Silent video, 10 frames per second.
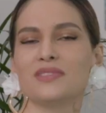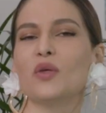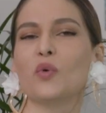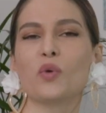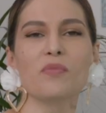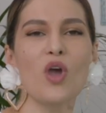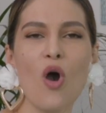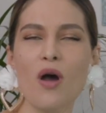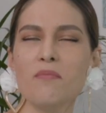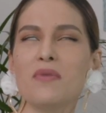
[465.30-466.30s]
se
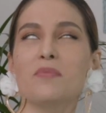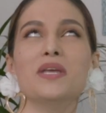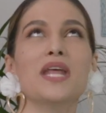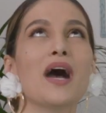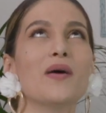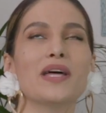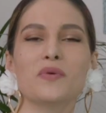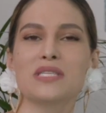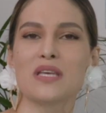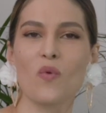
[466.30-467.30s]
durmió, me miraba
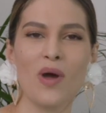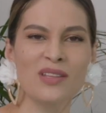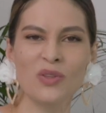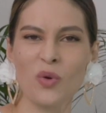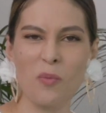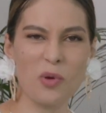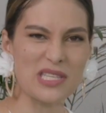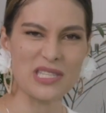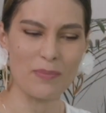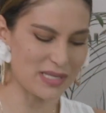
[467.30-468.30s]
de vez en cuando, como
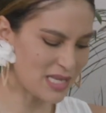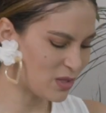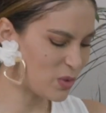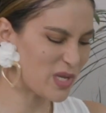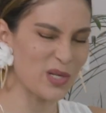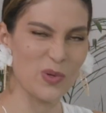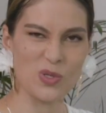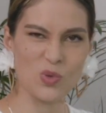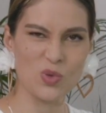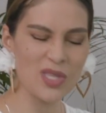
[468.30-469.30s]
que está pasando, quién
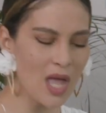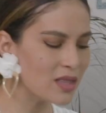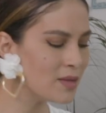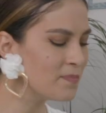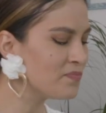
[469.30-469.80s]
es usted.